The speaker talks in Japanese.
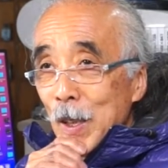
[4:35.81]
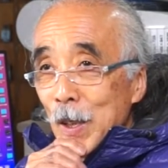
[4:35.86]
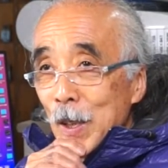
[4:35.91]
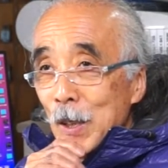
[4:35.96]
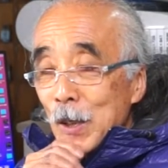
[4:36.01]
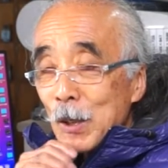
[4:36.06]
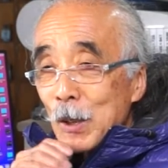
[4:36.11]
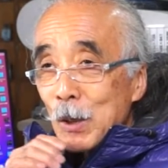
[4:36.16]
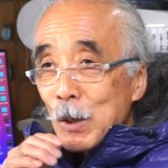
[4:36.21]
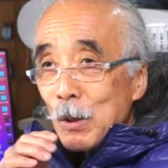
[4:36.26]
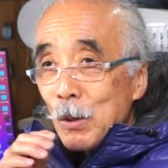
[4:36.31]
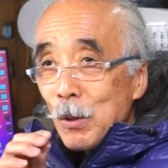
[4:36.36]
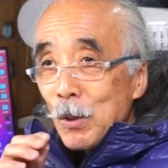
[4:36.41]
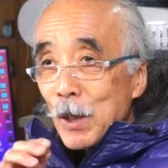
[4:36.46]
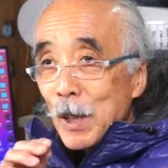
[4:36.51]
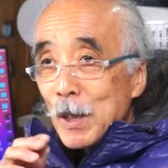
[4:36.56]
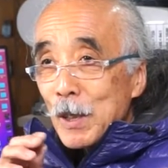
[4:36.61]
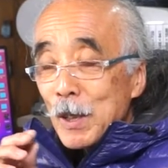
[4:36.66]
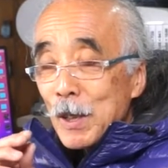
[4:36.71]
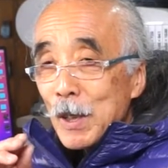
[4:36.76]
必要
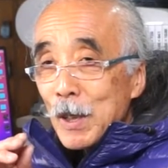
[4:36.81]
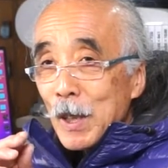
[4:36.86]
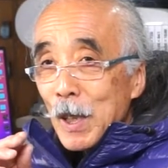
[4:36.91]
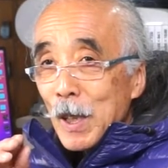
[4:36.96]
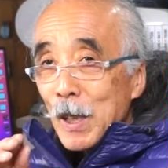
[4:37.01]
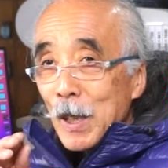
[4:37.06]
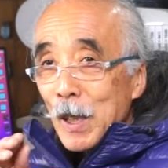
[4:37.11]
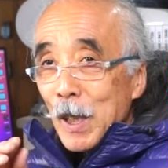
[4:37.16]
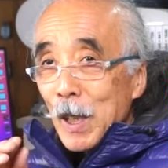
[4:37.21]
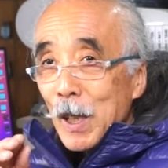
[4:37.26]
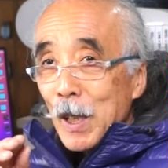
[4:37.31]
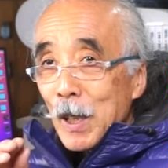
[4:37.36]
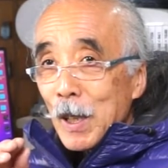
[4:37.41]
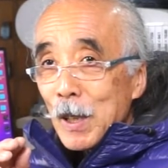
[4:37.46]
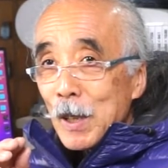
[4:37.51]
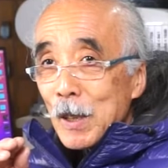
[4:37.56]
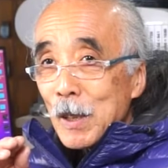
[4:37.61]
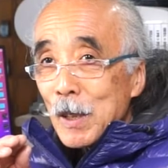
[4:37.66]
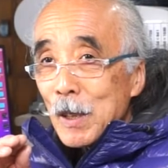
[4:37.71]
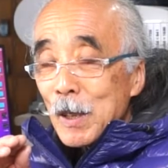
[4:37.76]
な人間
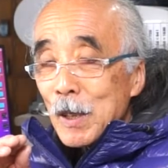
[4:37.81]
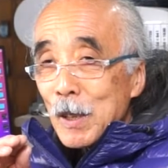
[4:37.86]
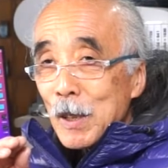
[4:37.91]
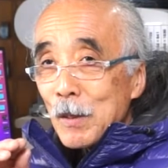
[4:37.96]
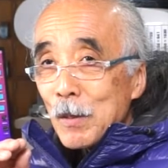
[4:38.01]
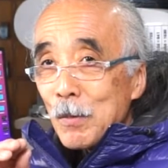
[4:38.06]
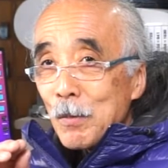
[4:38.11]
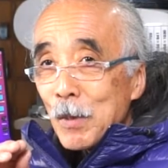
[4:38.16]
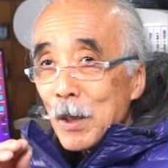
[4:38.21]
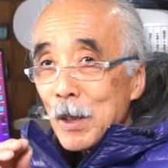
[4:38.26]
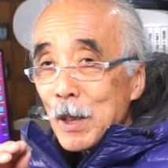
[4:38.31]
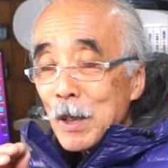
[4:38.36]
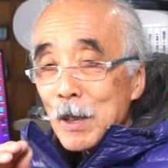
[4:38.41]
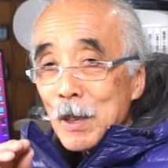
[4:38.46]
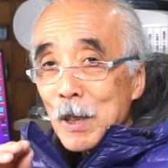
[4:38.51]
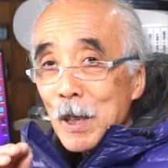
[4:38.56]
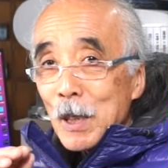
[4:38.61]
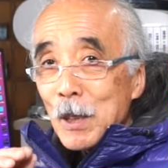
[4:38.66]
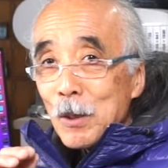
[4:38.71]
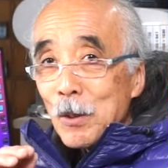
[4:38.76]
がまさに
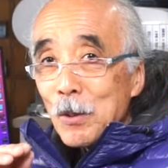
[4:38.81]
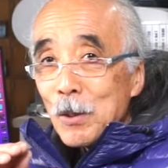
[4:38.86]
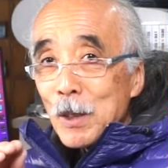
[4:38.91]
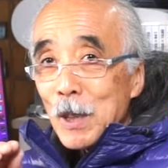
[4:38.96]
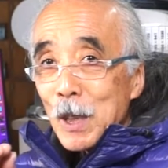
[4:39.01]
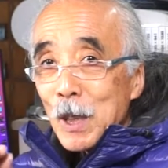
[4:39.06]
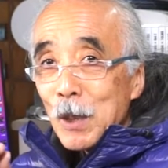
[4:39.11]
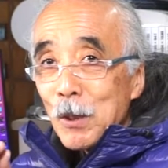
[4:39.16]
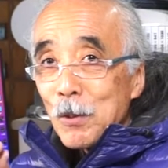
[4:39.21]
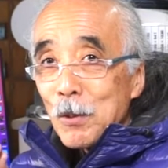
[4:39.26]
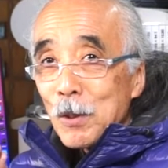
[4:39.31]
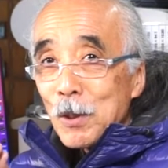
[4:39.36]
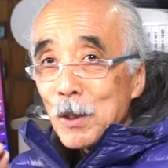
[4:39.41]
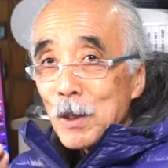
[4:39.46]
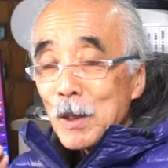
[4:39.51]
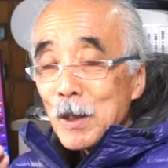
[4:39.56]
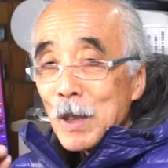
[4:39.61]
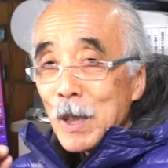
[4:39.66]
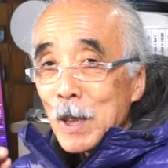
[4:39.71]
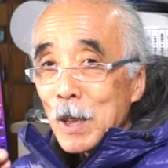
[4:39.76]
生存できる
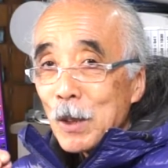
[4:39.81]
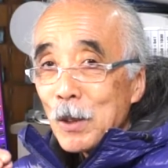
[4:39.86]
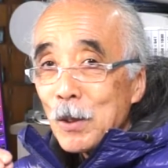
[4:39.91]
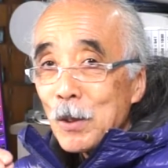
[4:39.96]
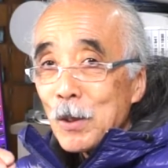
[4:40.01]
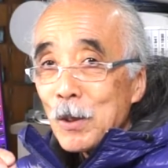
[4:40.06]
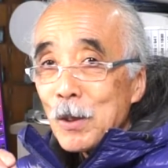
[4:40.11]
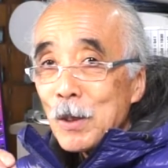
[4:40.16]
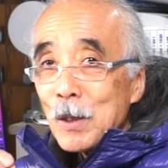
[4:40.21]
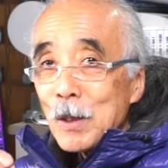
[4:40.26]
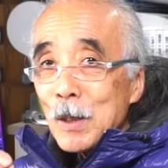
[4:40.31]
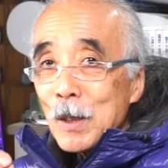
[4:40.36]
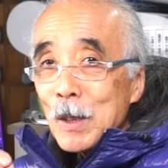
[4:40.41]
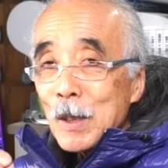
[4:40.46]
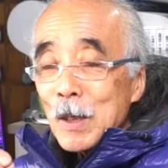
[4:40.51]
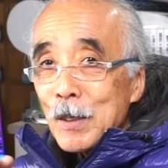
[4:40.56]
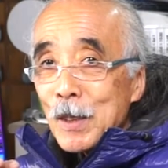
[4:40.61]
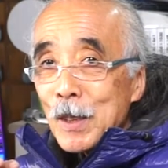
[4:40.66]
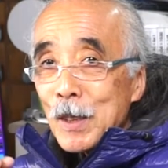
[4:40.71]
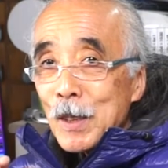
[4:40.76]
だけの
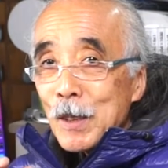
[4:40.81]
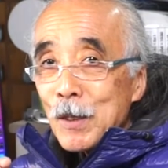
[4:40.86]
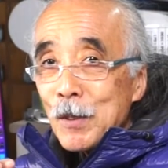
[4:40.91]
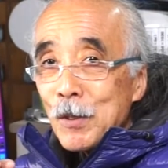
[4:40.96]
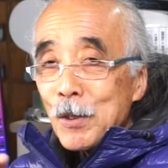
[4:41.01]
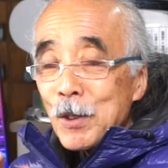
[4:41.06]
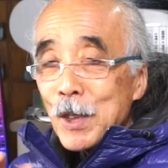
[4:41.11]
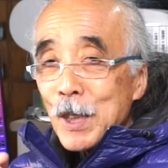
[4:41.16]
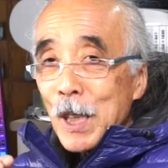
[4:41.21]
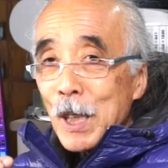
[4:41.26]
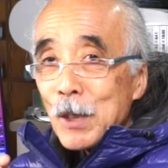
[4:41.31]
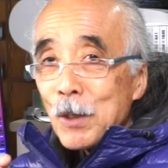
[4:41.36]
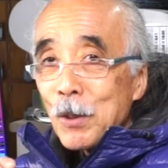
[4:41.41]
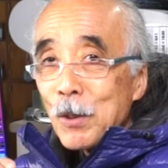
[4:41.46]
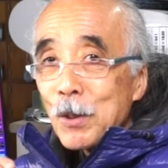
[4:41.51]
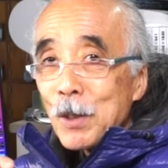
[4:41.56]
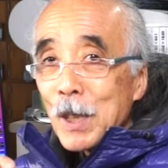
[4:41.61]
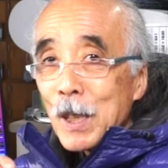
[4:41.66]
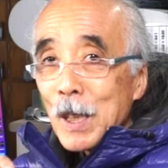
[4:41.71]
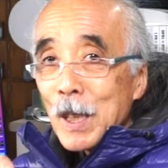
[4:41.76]
運営とい
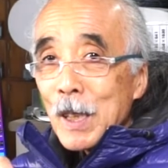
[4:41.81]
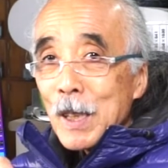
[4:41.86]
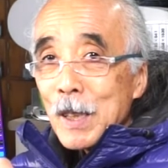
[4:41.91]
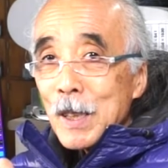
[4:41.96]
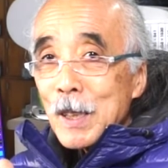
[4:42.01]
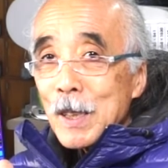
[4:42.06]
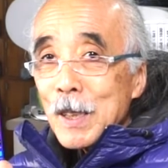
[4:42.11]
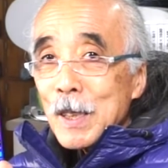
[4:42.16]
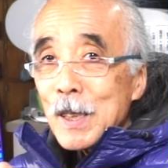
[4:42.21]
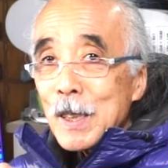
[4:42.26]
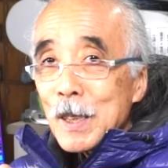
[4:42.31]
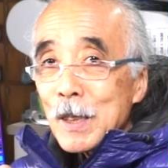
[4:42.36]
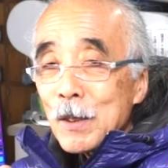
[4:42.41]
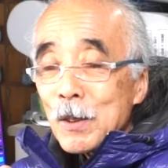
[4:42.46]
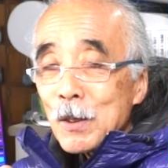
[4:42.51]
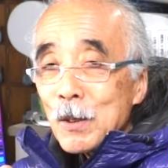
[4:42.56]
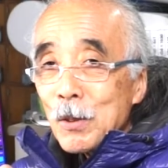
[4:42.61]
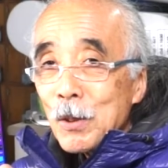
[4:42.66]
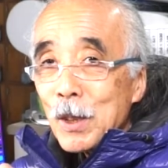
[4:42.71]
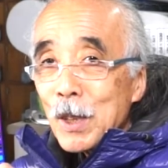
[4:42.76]
うかな
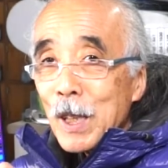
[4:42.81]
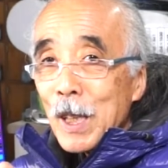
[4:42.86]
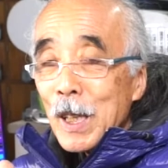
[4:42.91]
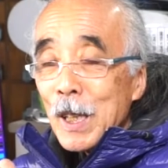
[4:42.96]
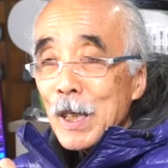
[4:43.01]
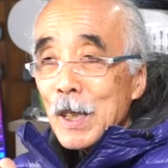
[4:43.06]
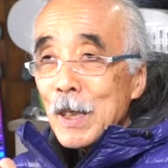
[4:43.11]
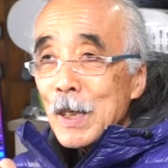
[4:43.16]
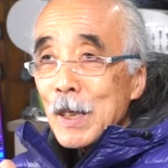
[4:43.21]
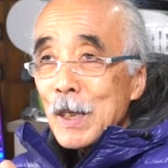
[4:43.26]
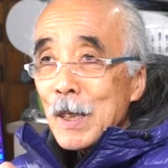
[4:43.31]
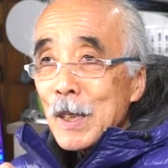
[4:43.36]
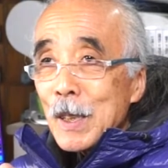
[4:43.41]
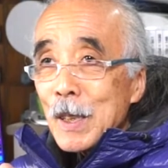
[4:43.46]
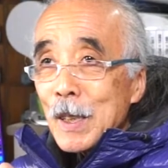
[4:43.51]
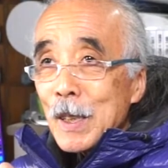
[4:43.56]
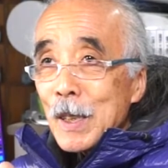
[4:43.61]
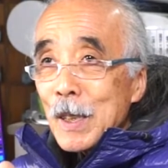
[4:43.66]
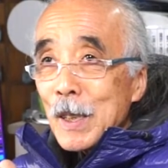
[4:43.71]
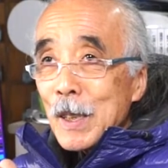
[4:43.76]
それが
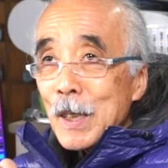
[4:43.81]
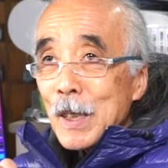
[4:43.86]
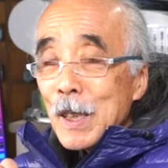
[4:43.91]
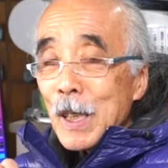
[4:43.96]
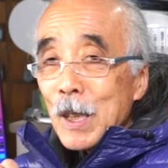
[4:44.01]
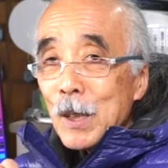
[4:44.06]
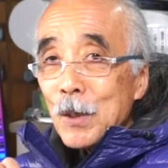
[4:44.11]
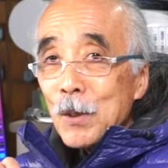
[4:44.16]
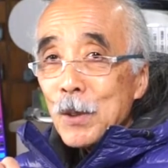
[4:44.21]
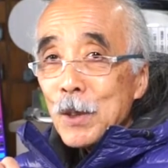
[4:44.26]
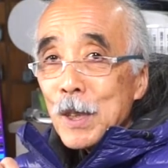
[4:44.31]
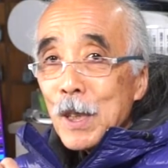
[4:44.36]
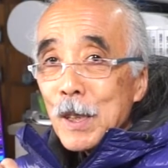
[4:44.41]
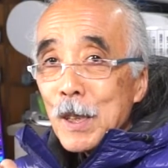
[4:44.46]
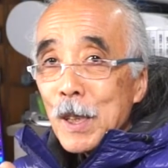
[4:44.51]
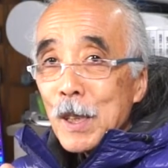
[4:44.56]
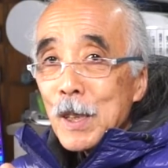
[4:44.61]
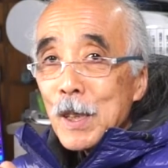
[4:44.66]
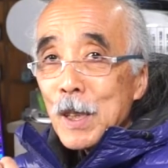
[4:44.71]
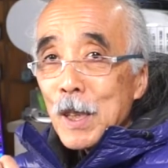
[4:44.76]
可能じゃ
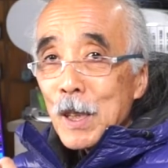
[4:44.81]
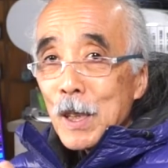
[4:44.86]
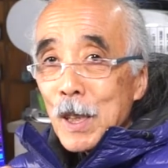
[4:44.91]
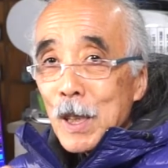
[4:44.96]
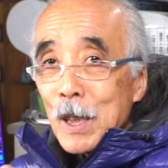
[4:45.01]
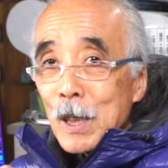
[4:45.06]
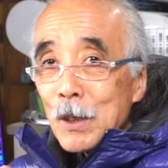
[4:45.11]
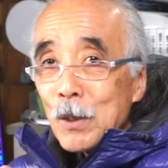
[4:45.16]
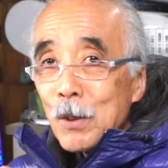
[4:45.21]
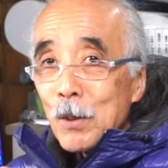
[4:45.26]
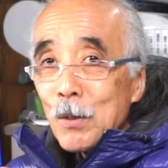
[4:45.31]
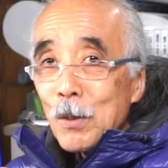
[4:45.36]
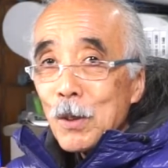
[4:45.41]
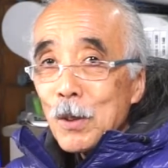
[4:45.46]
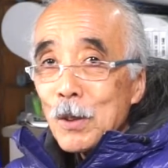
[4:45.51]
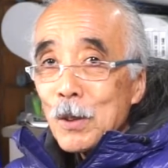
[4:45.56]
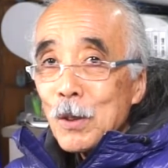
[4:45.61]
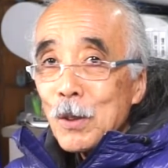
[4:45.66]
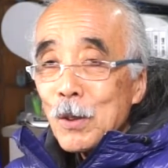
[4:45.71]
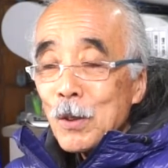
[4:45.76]
ないかな
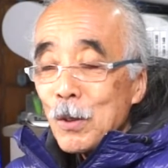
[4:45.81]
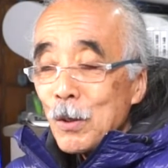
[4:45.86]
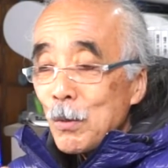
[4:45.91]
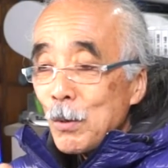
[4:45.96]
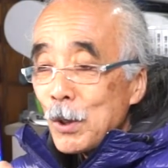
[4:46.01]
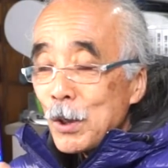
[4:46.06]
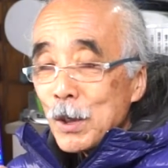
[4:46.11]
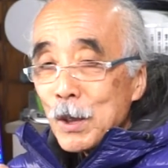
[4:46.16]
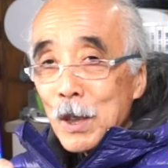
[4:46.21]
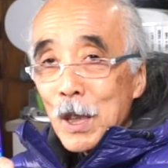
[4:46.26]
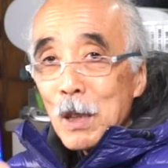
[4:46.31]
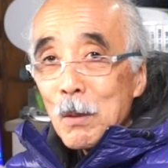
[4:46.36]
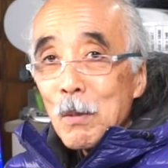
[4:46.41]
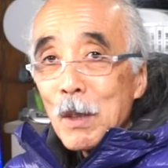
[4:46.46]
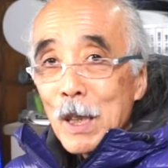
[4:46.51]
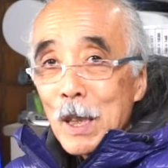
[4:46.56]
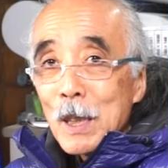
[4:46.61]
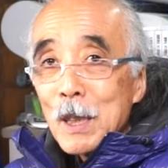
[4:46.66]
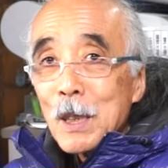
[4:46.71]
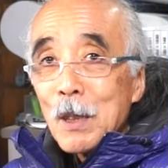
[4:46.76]
と思って今
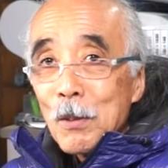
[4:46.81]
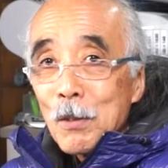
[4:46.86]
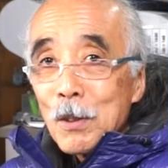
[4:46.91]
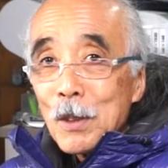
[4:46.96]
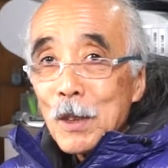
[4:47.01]
やってる